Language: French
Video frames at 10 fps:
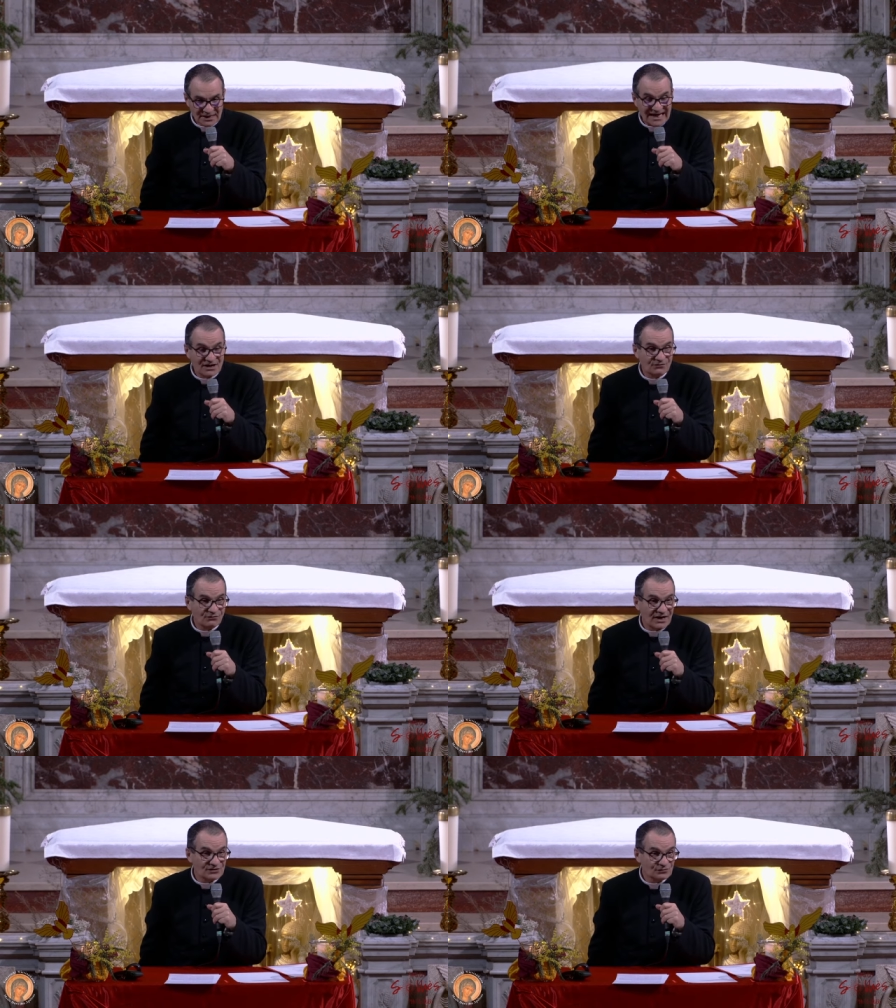Elle
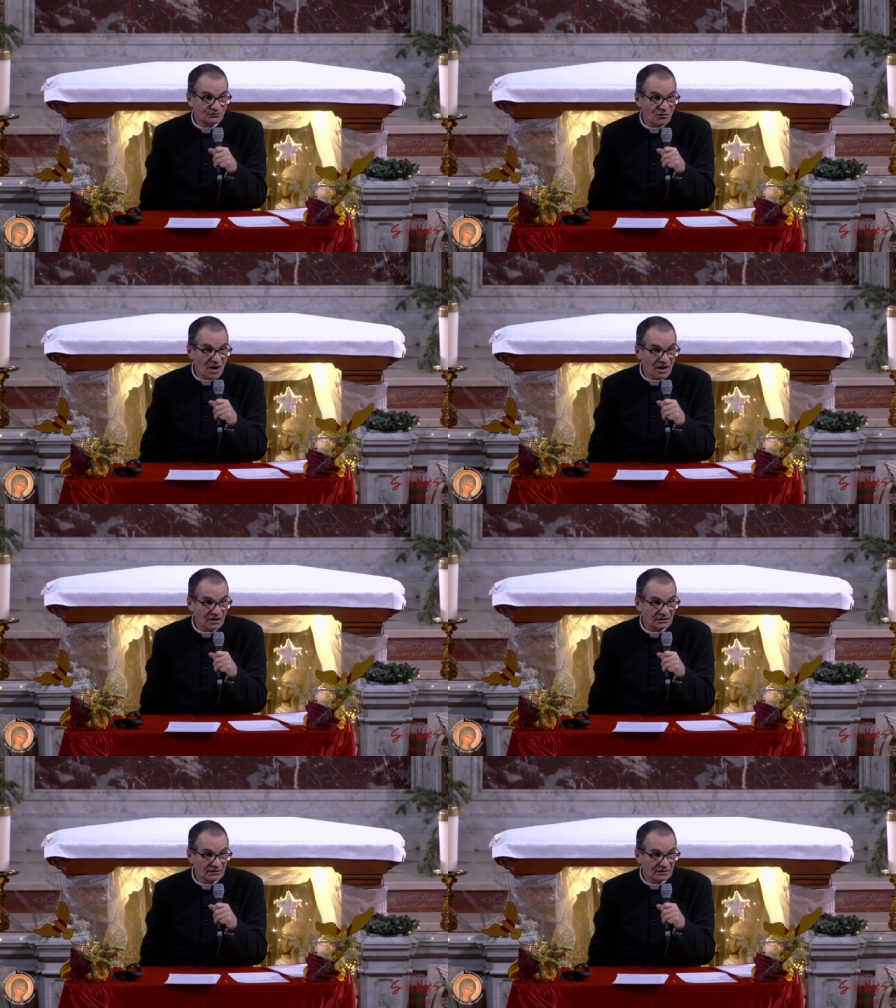va se
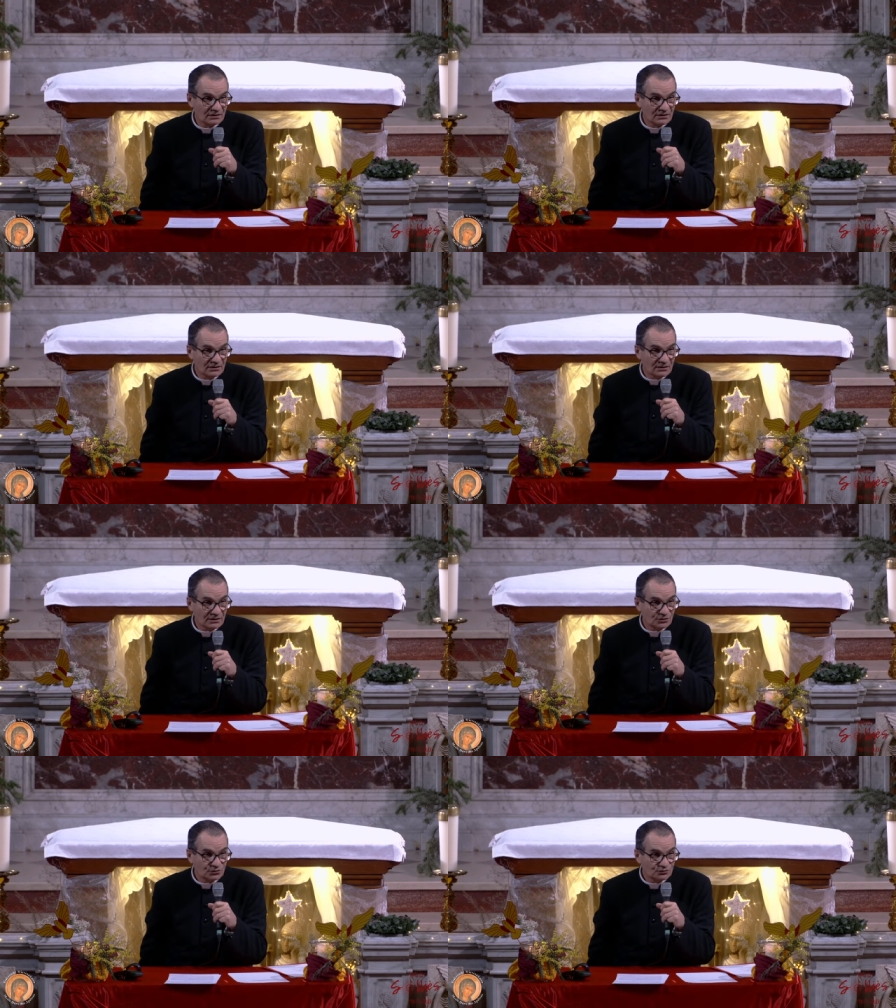voir
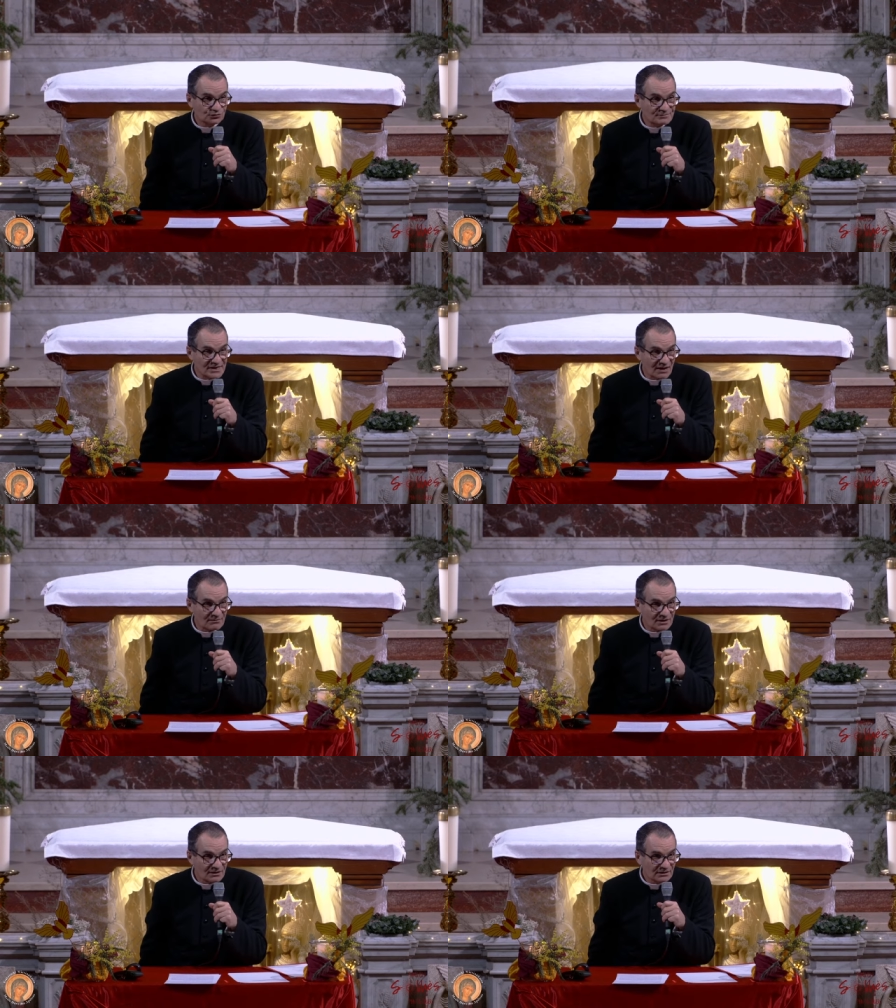toute
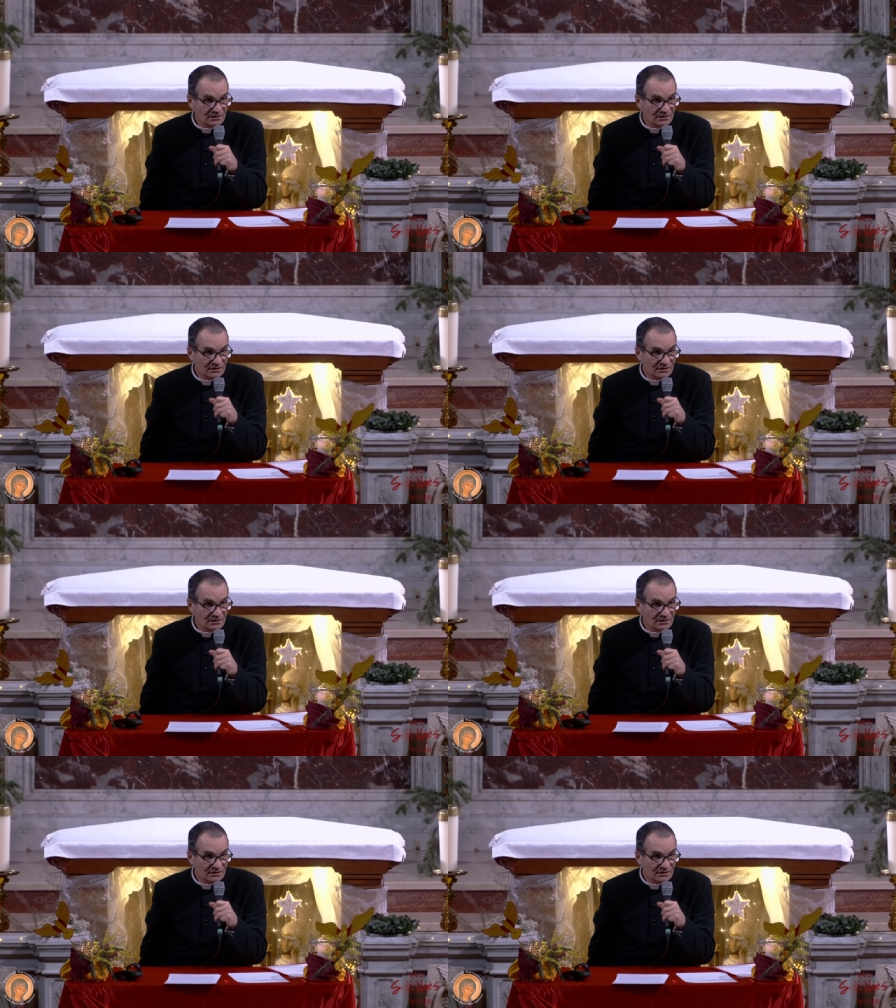minable,